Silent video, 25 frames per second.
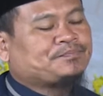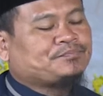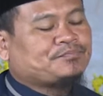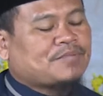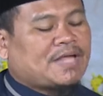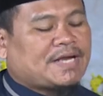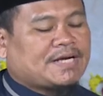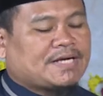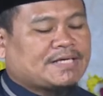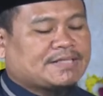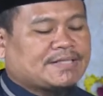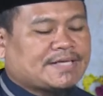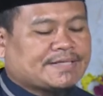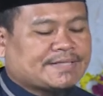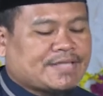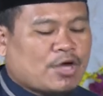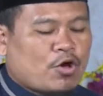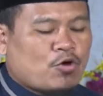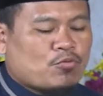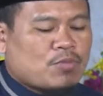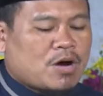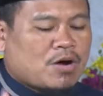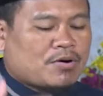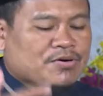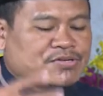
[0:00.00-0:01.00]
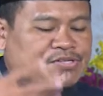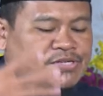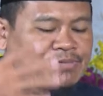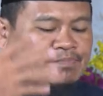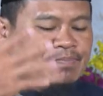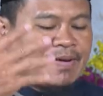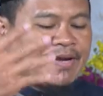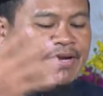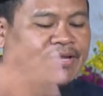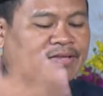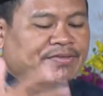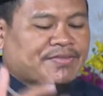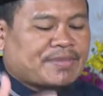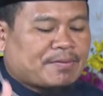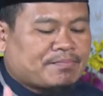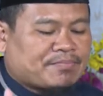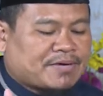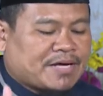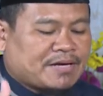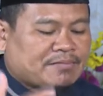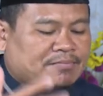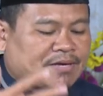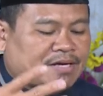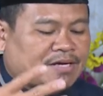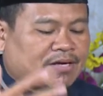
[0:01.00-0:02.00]
dan kita tahu bahwa sifat yang
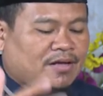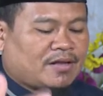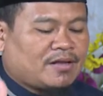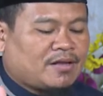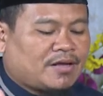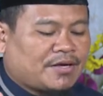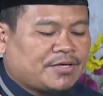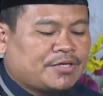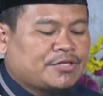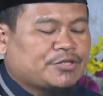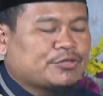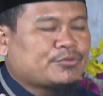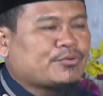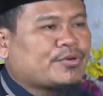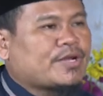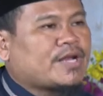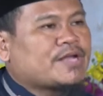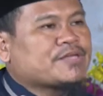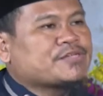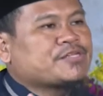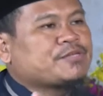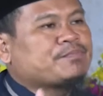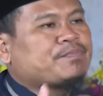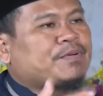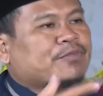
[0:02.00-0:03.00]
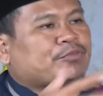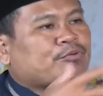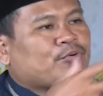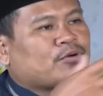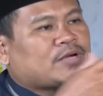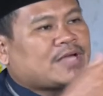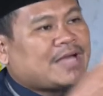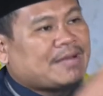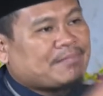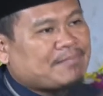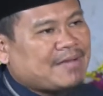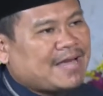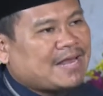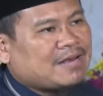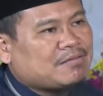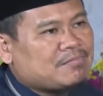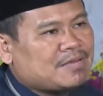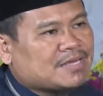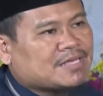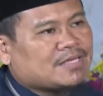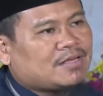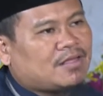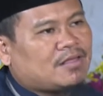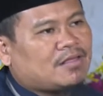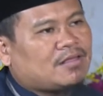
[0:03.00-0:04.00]
ditetapkan bagi Allah itu adalah sifatul kamal
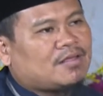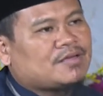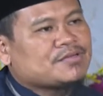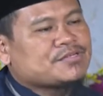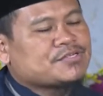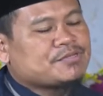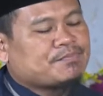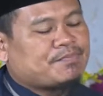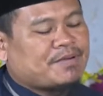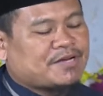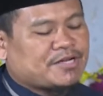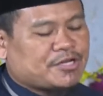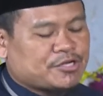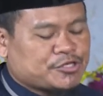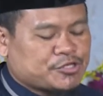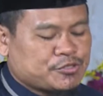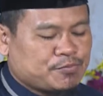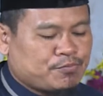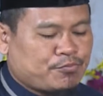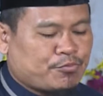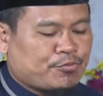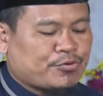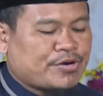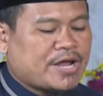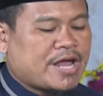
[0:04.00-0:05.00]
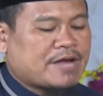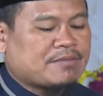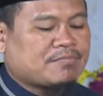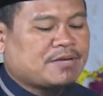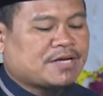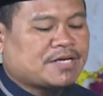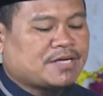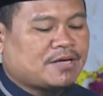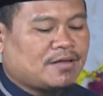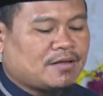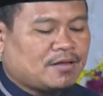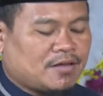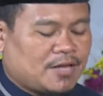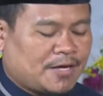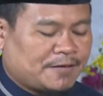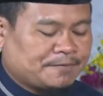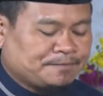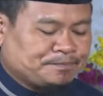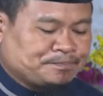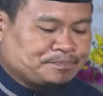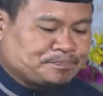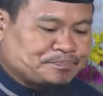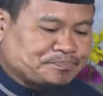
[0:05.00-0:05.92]
bagi Allah, sifat kesempurnaan bagi Allah.